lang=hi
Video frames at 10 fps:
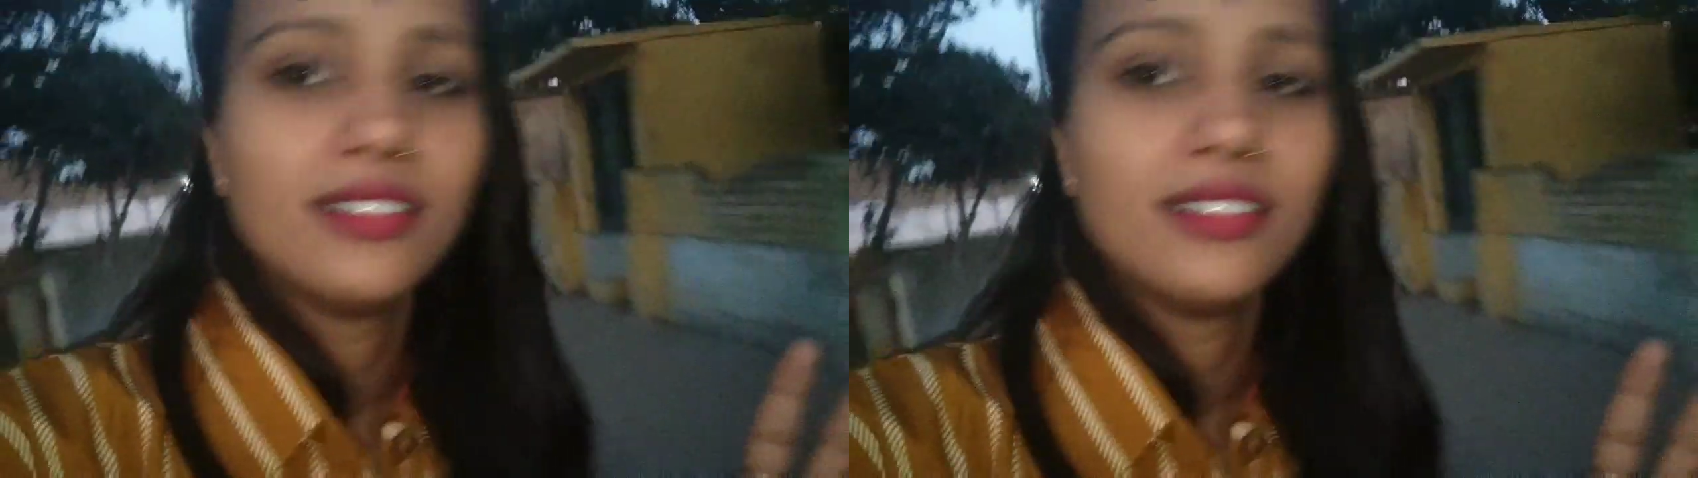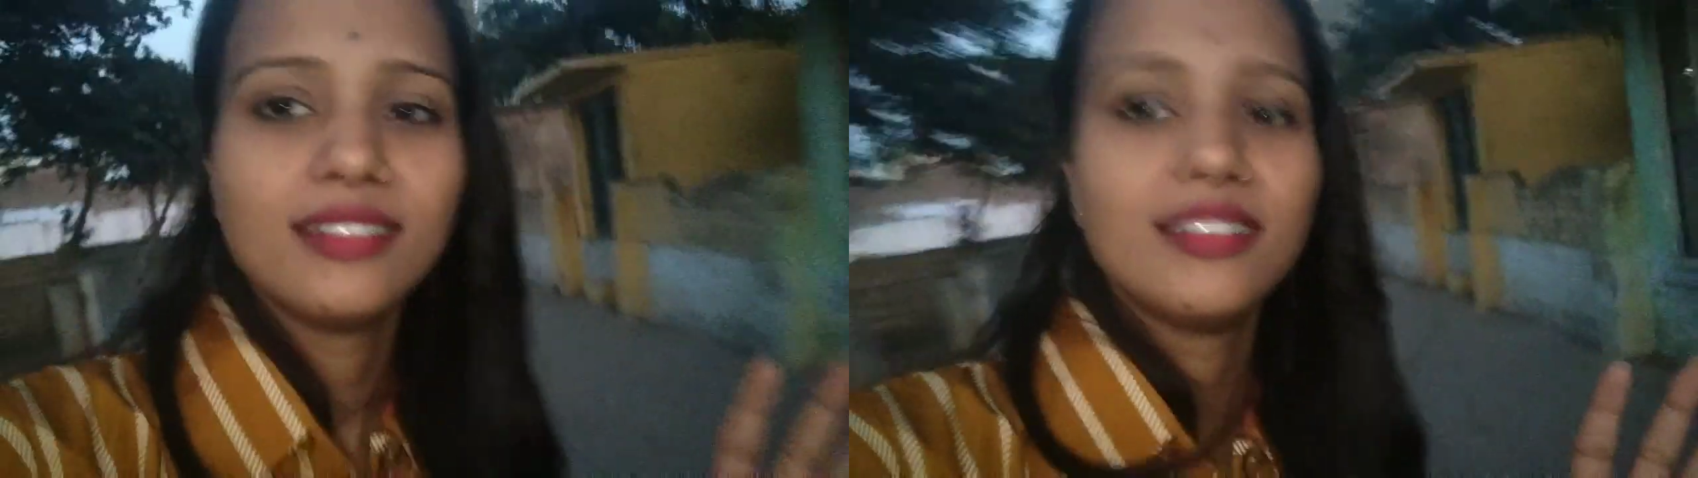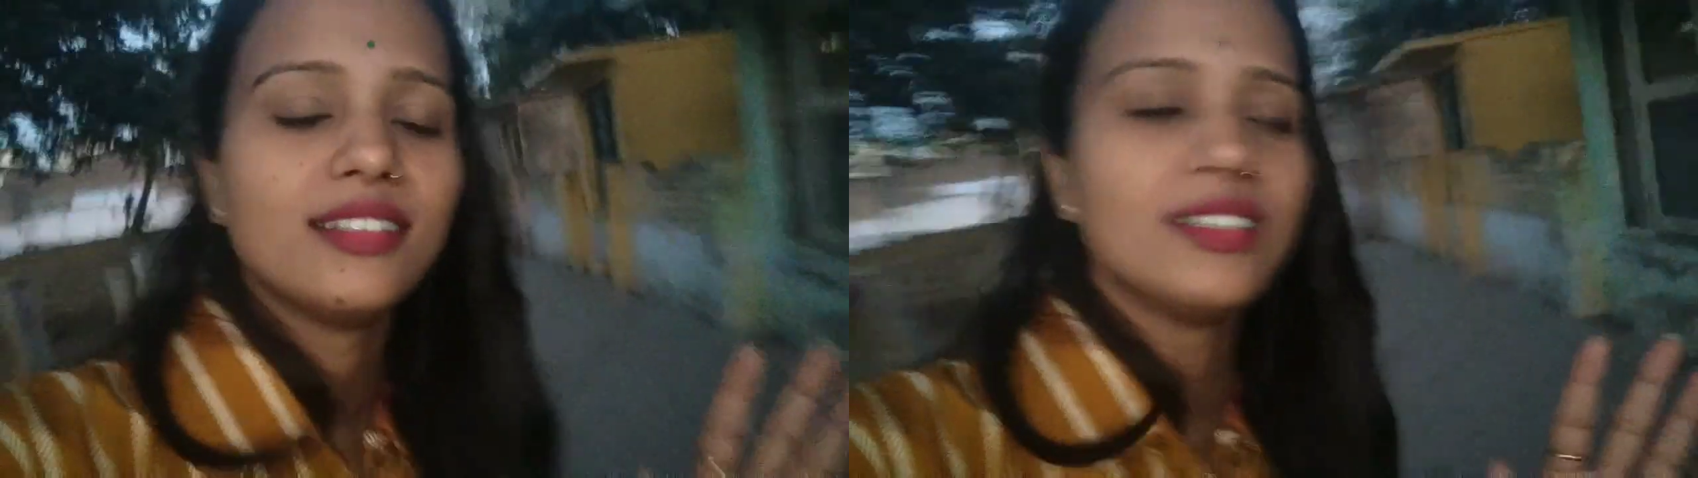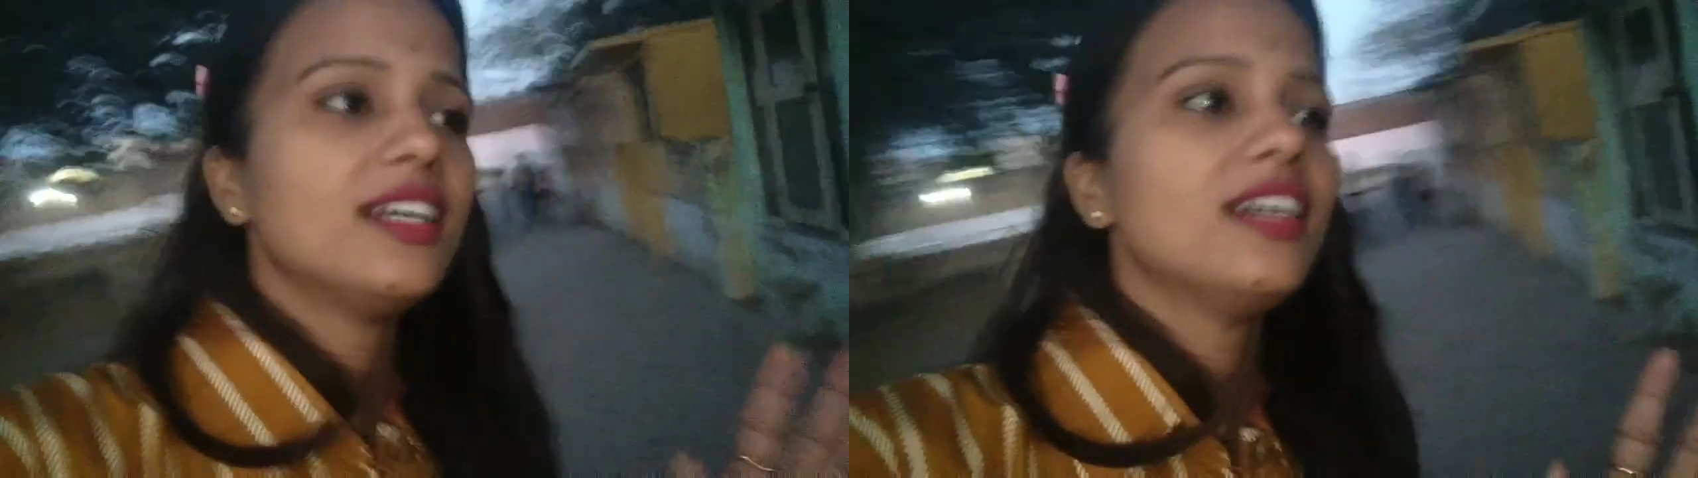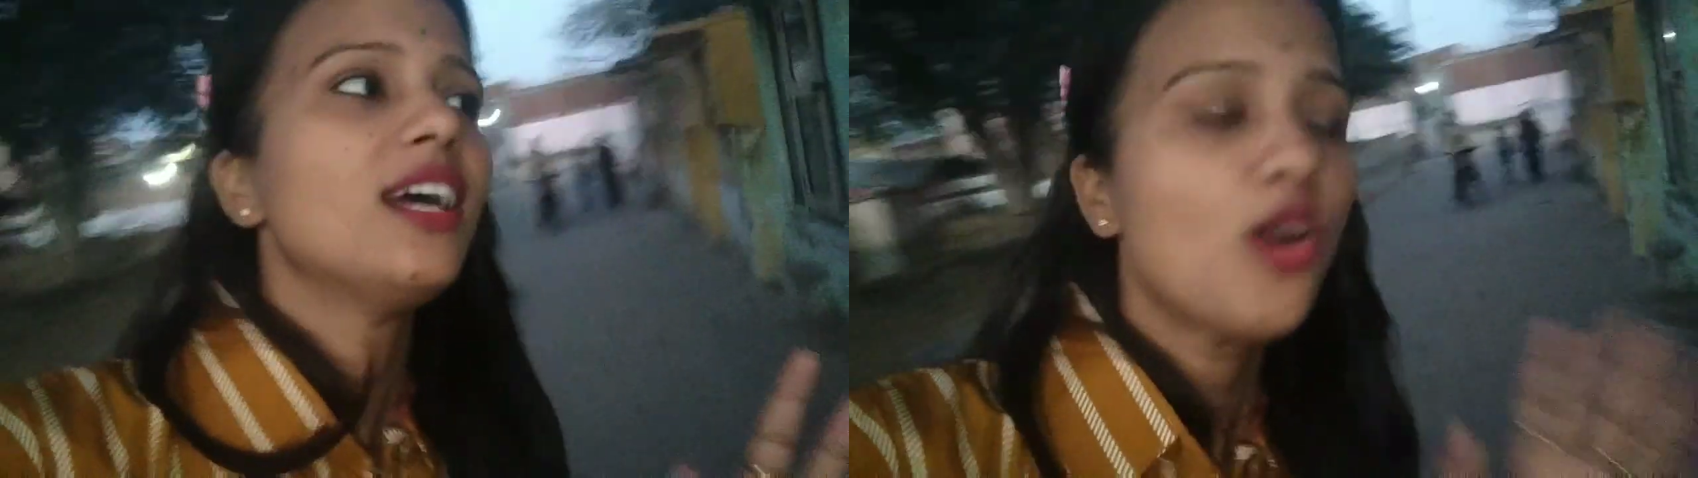
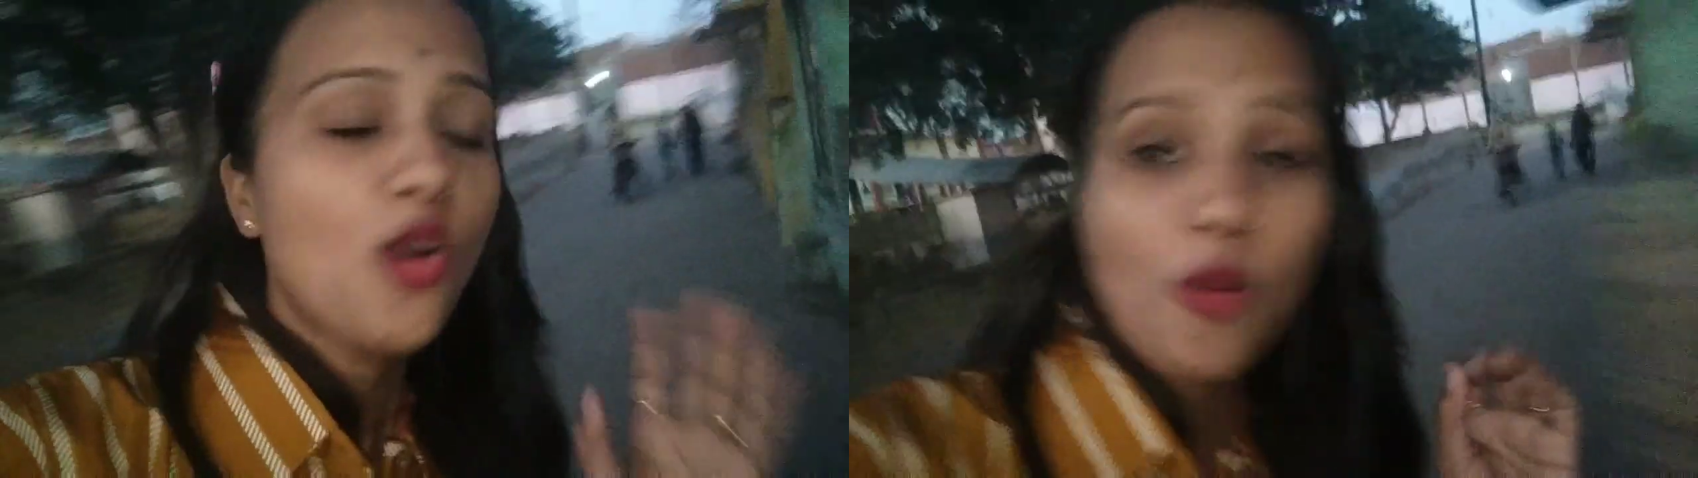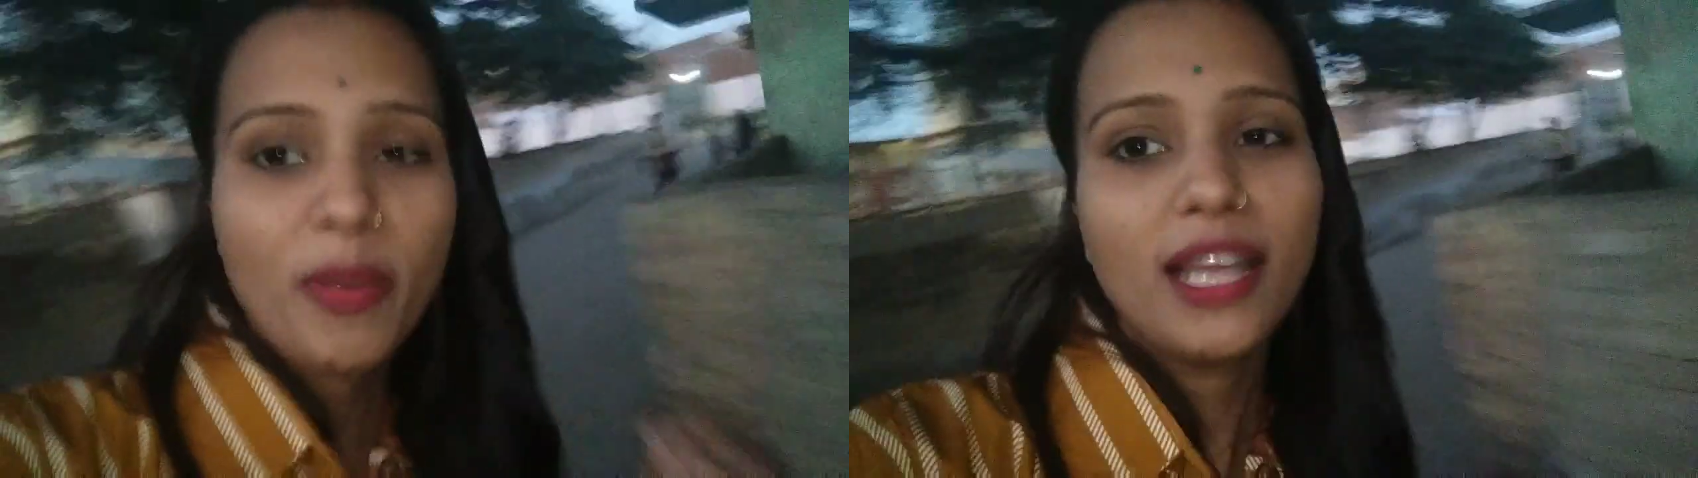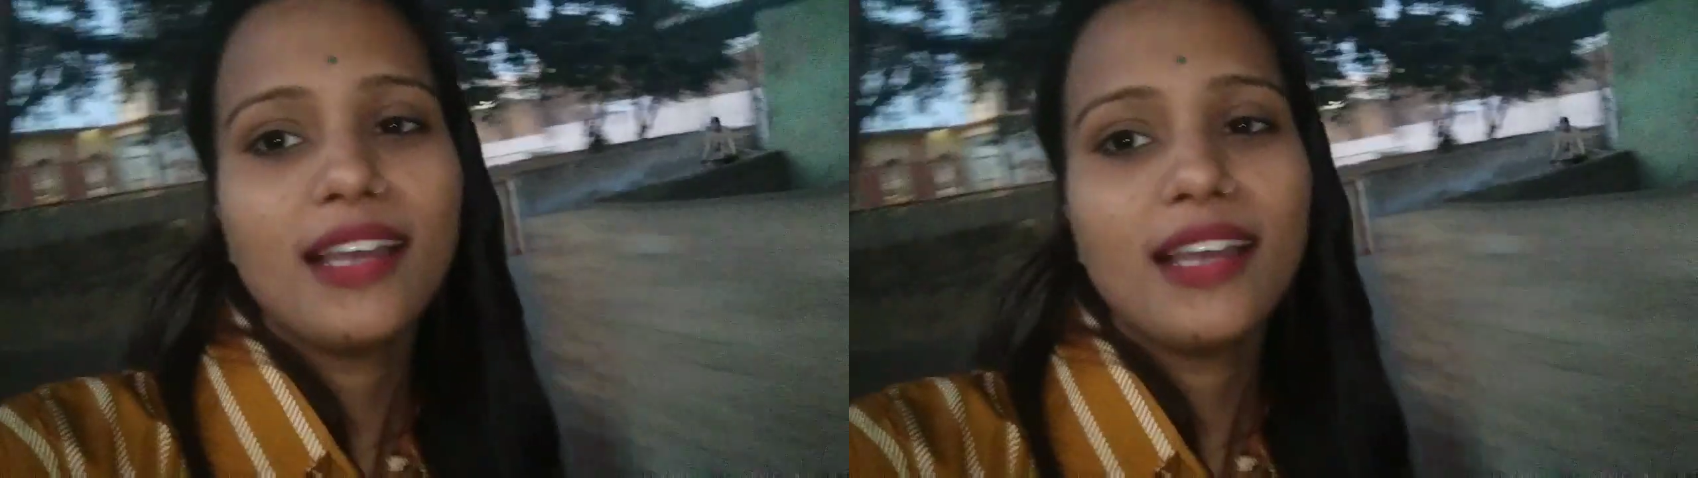गोपाल